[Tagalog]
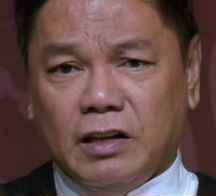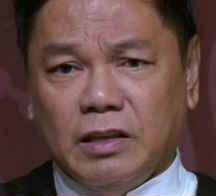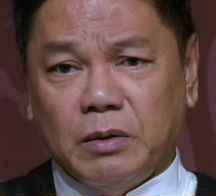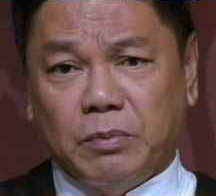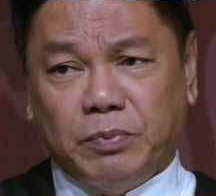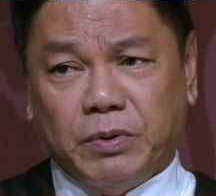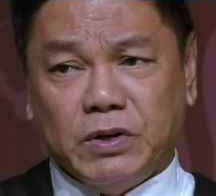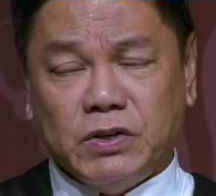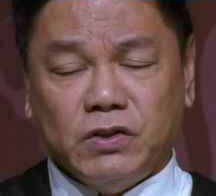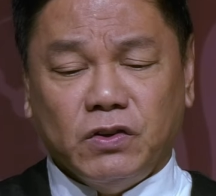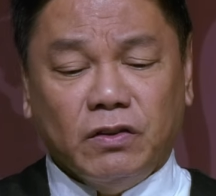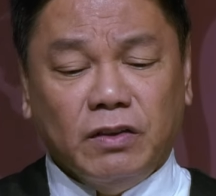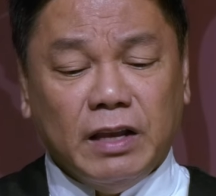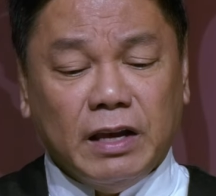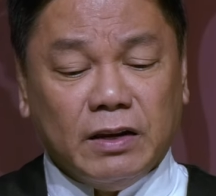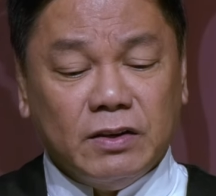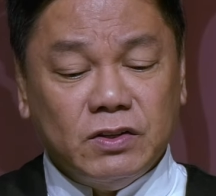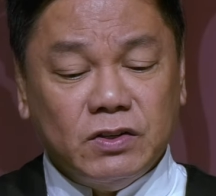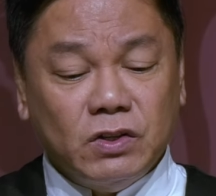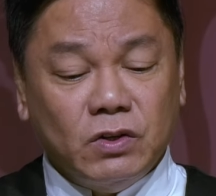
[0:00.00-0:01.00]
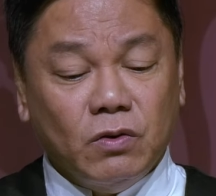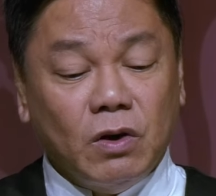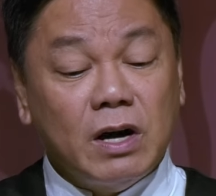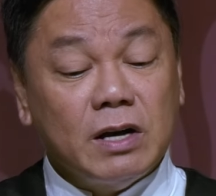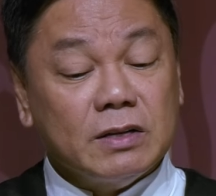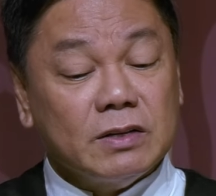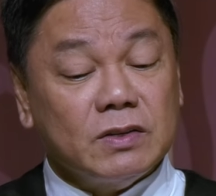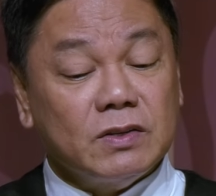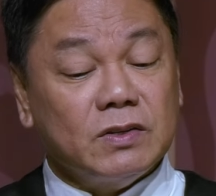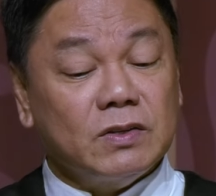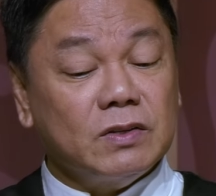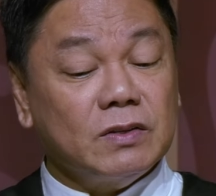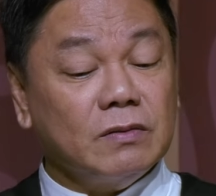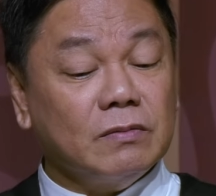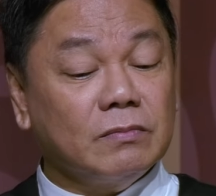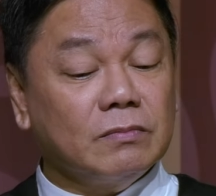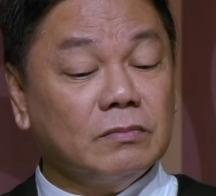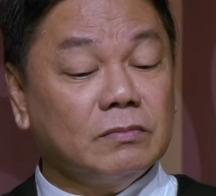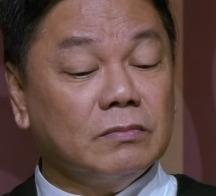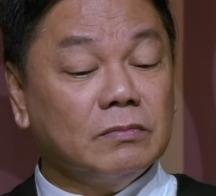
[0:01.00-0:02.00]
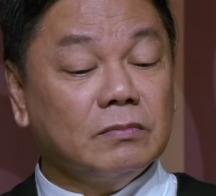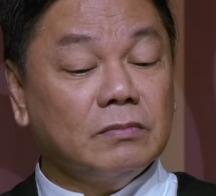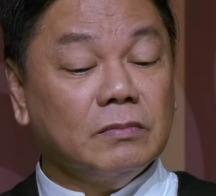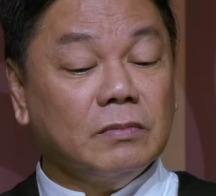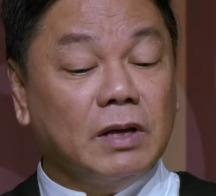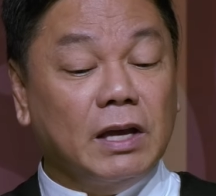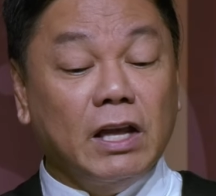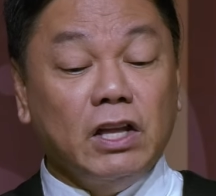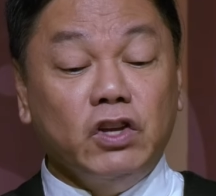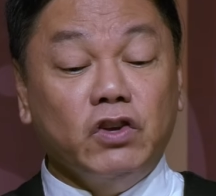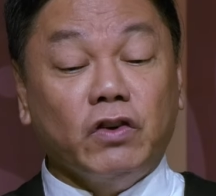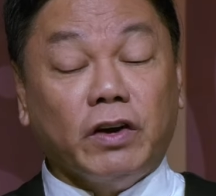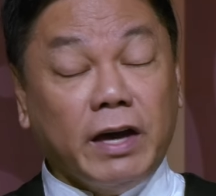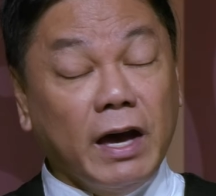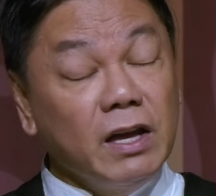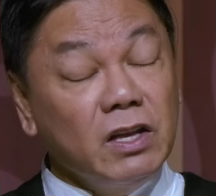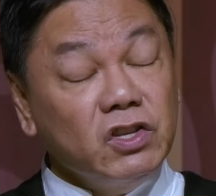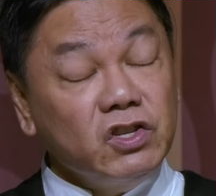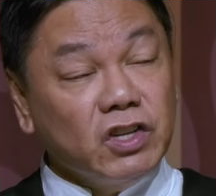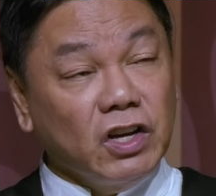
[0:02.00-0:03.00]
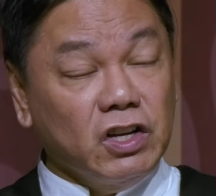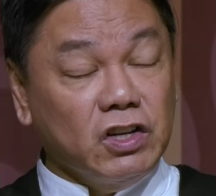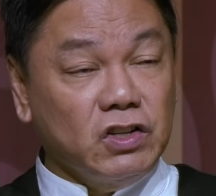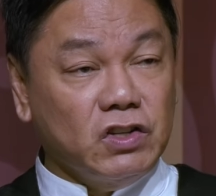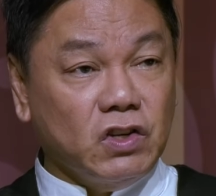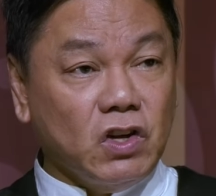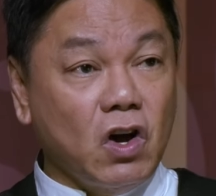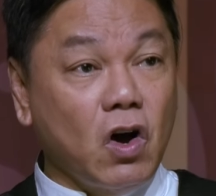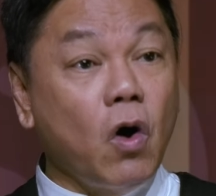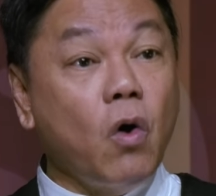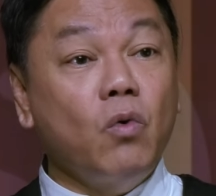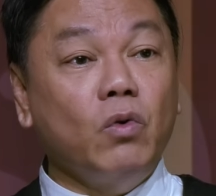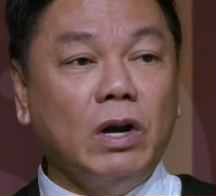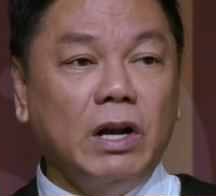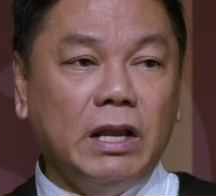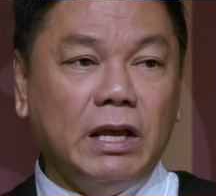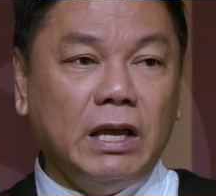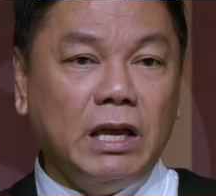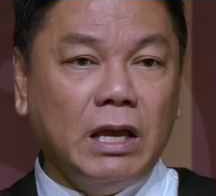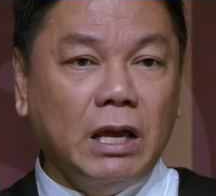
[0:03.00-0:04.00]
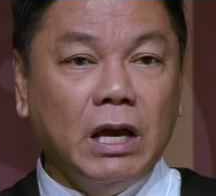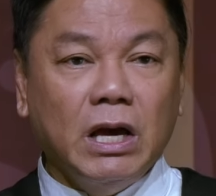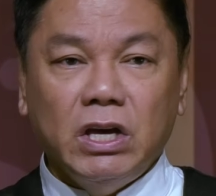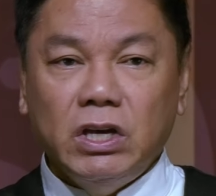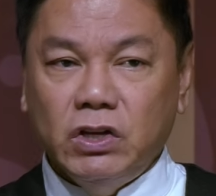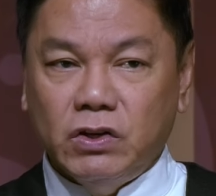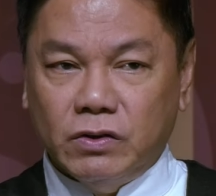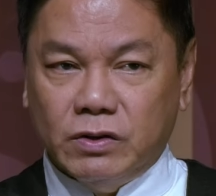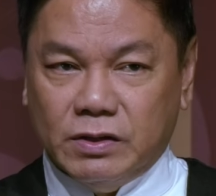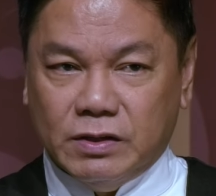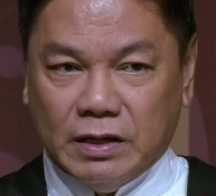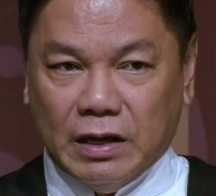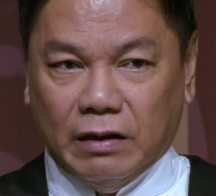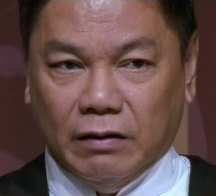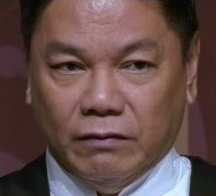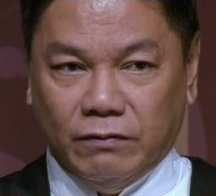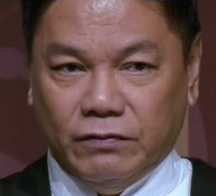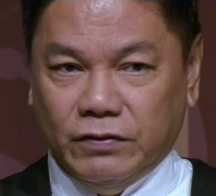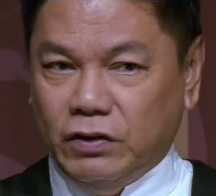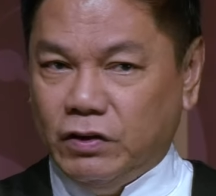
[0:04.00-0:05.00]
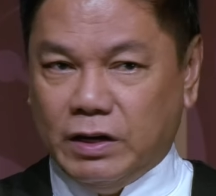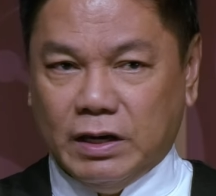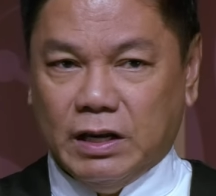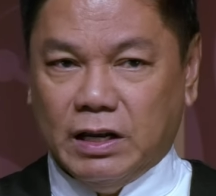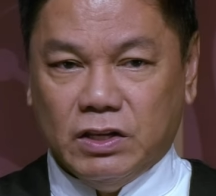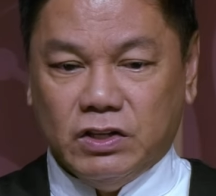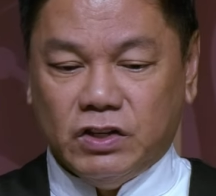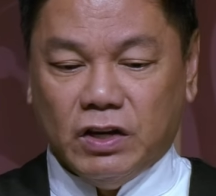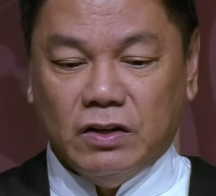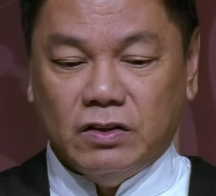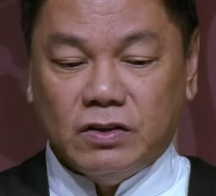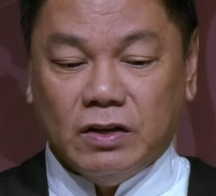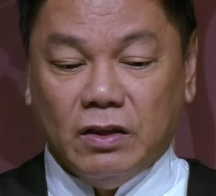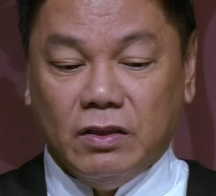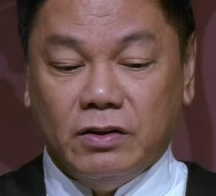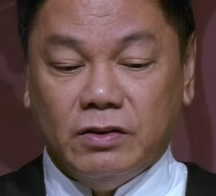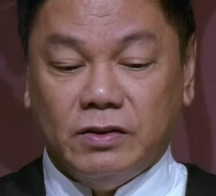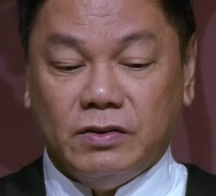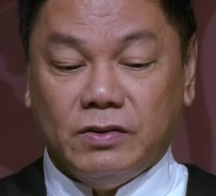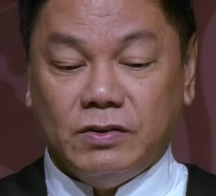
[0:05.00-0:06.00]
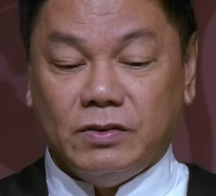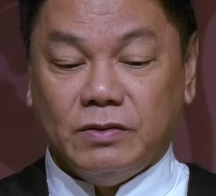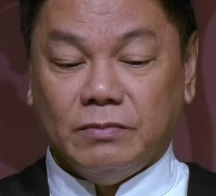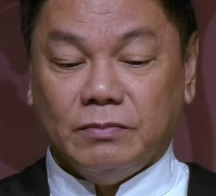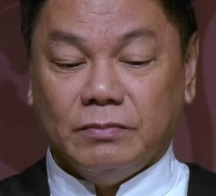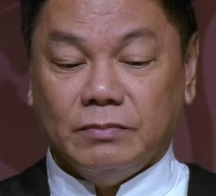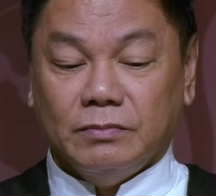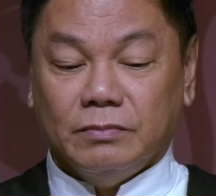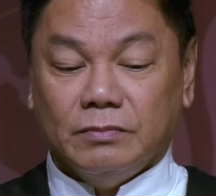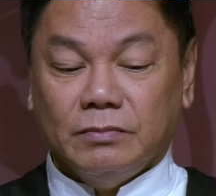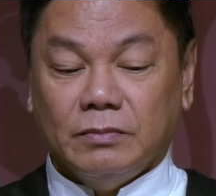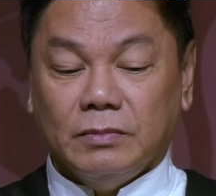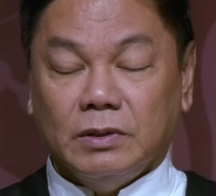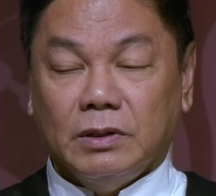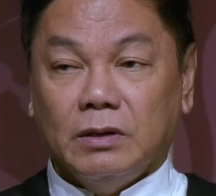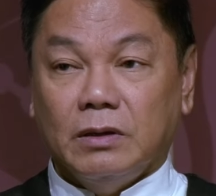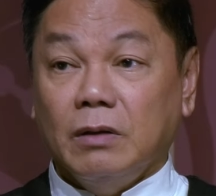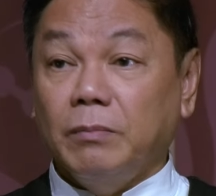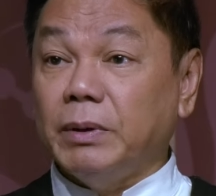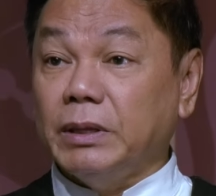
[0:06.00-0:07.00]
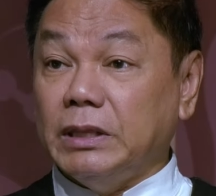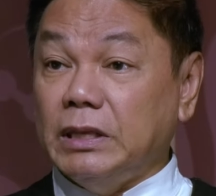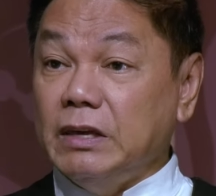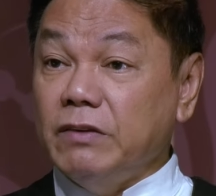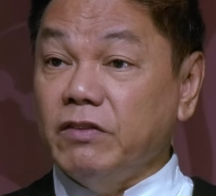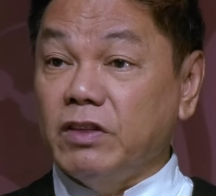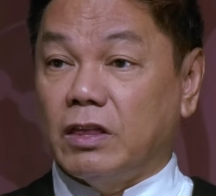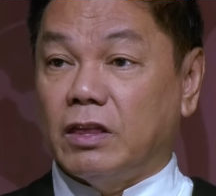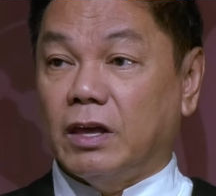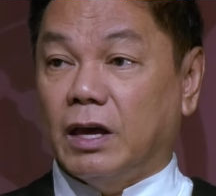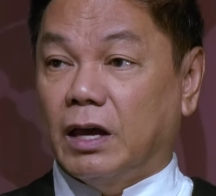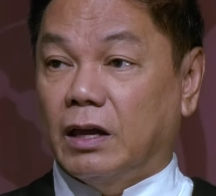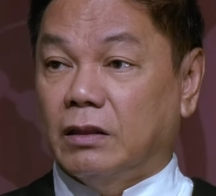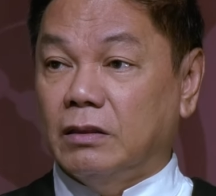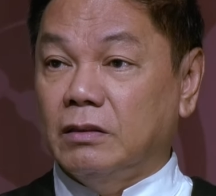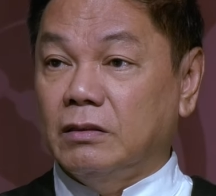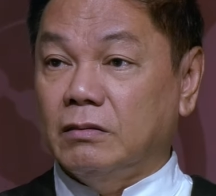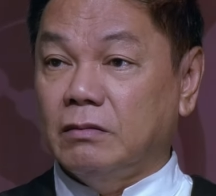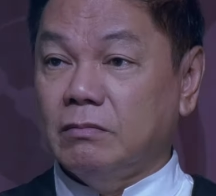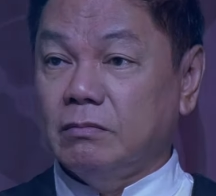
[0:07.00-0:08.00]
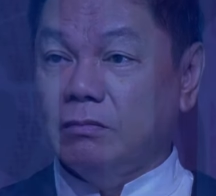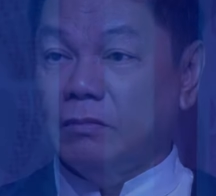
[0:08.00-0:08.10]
the person next to us. And you can change only yourself. You cannot change others. But even then,